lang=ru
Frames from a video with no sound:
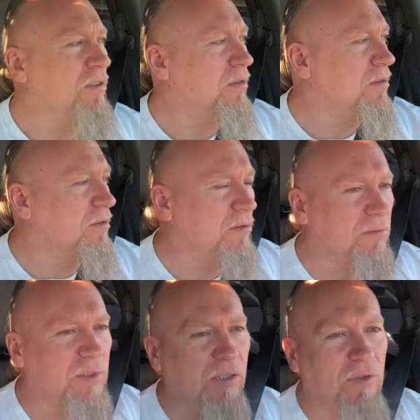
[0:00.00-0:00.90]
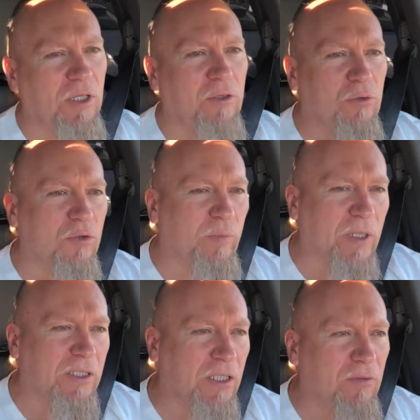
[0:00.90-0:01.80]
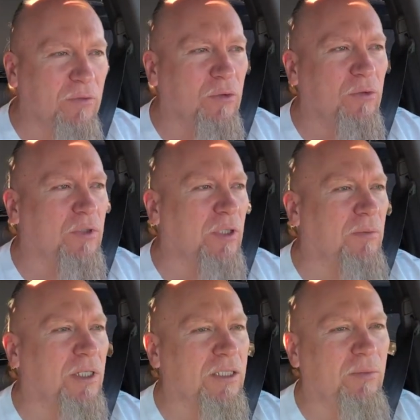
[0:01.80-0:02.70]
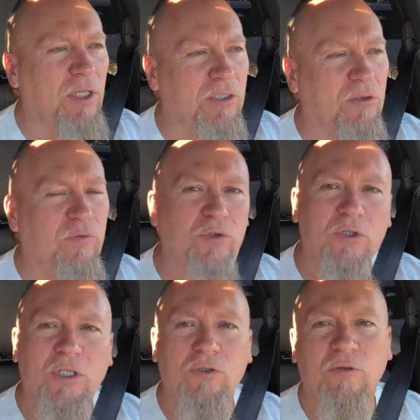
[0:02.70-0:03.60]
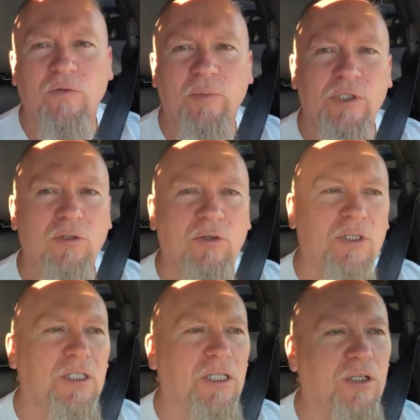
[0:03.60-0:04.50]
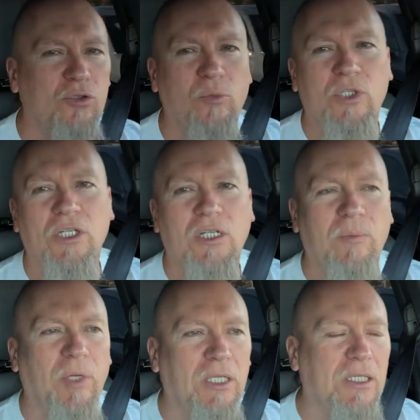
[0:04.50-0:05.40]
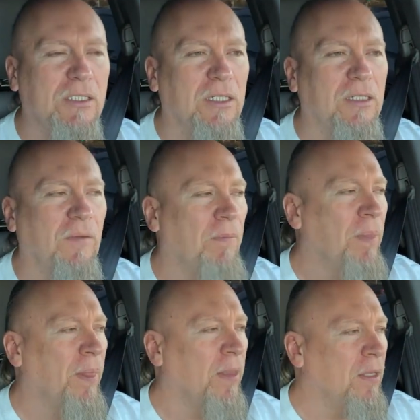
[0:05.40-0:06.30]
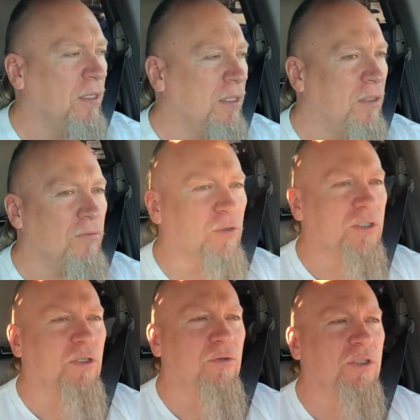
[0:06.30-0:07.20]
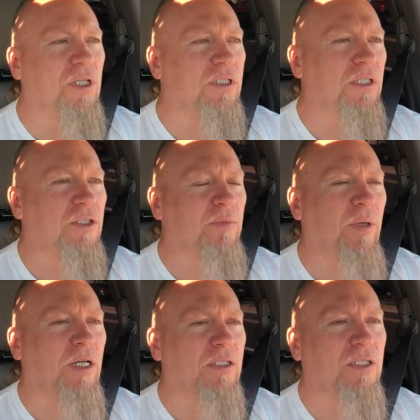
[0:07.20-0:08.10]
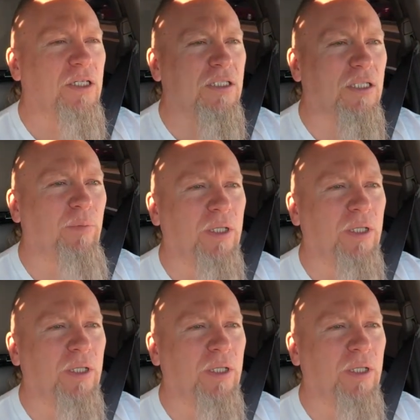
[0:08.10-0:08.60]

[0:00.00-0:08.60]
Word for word: э, цивильную, спортивную, там косметику, все это идет в определенных таких сумочках и пакетиках. Вот, загрузили, значит, багажник этих